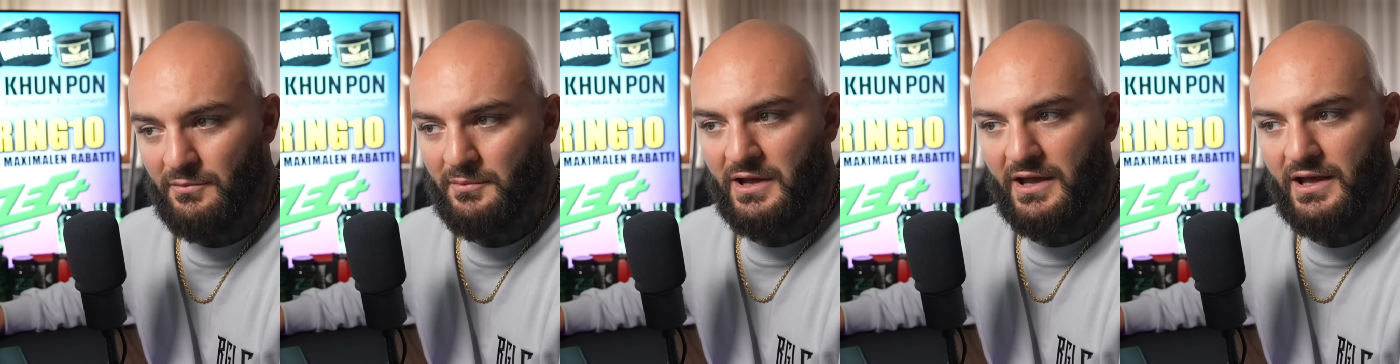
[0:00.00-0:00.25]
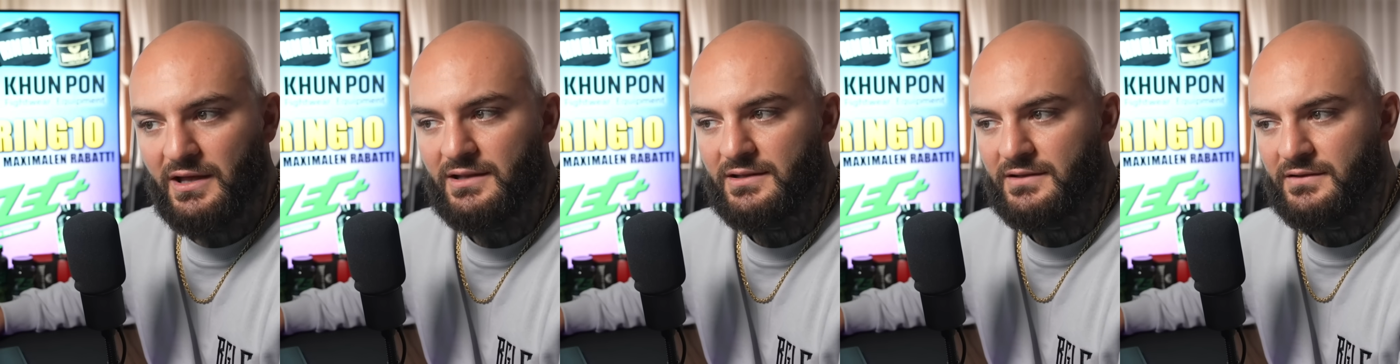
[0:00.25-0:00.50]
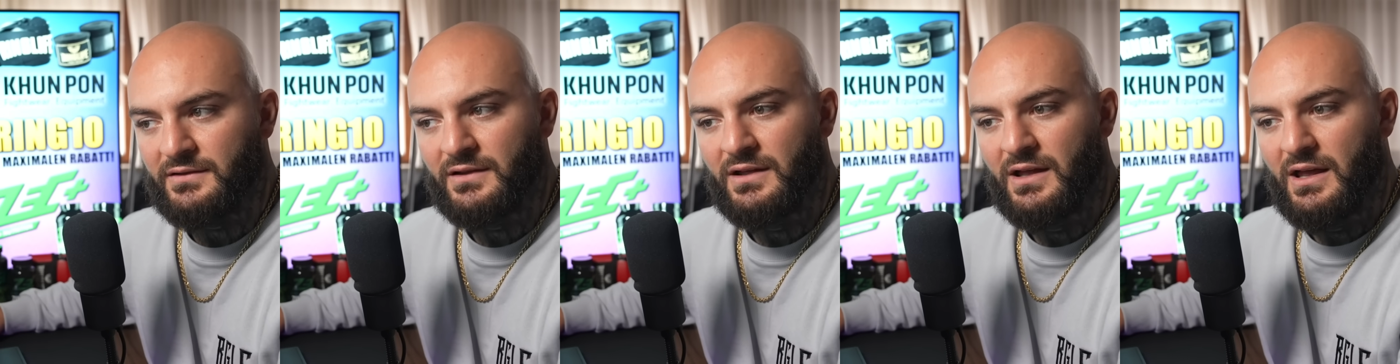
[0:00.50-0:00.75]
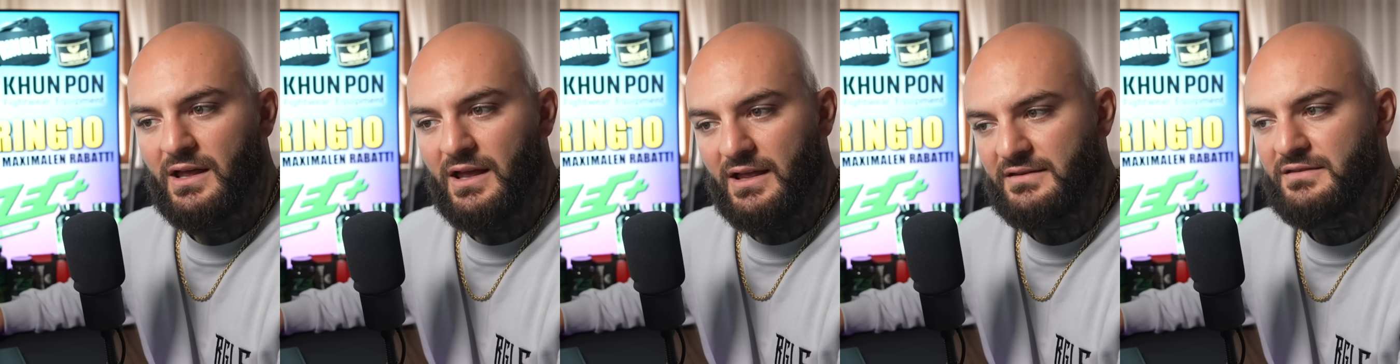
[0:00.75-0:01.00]
wir mal ehrlich.
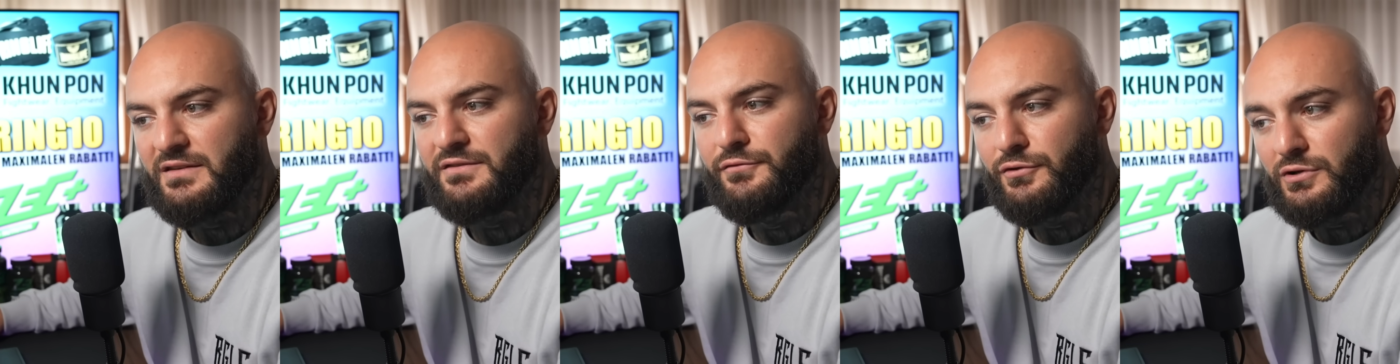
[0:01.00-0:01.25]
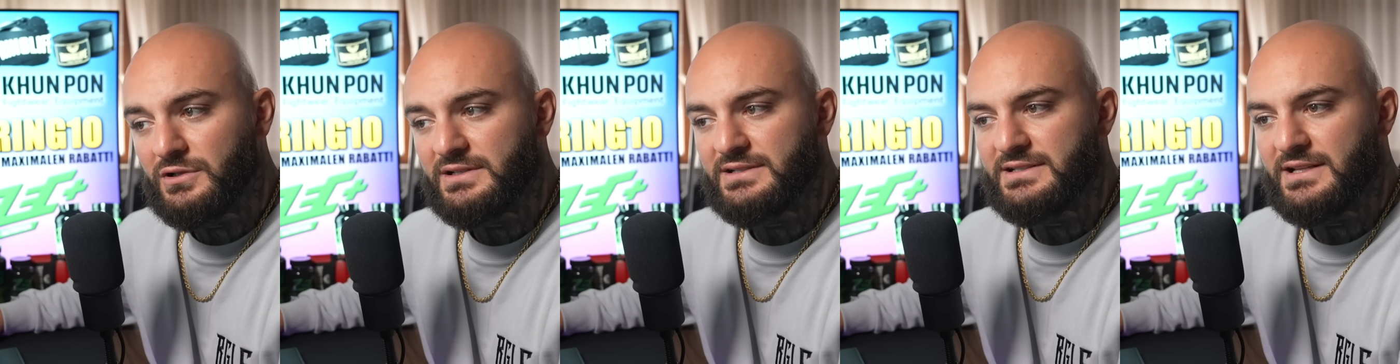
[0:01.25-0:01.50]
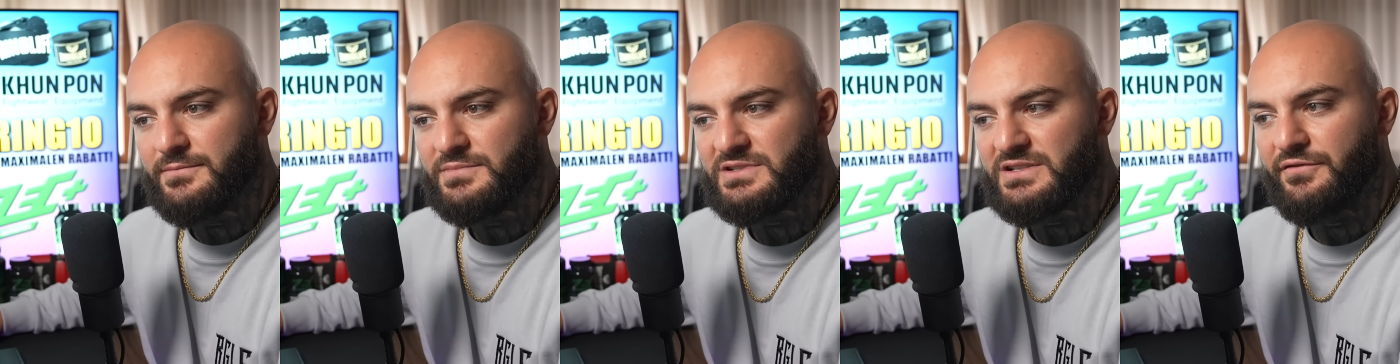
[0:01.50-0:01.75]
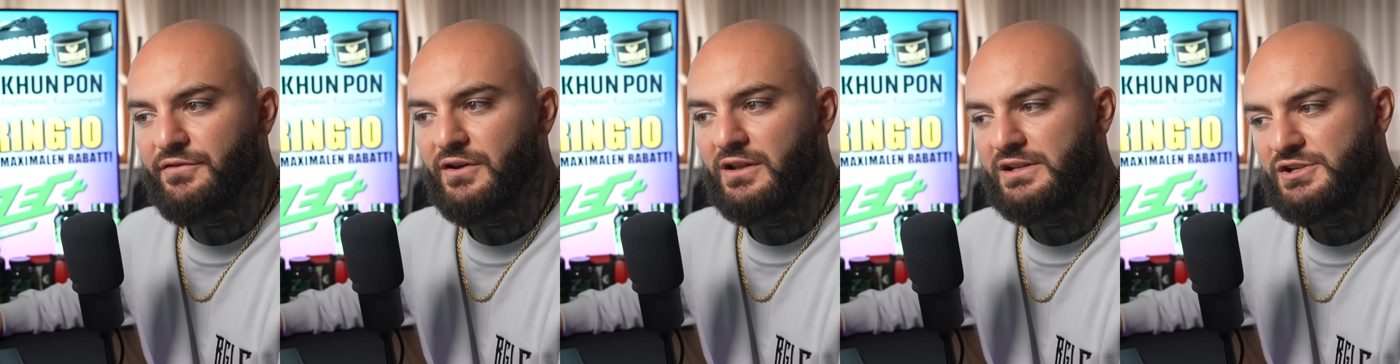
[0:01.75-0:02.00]
Es ist wirklich
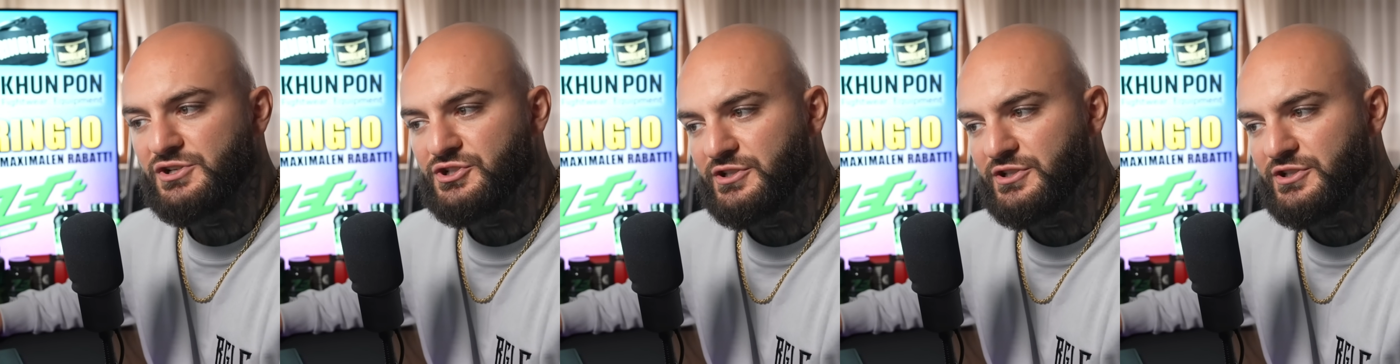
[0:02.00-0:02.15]
lebensgefährlich.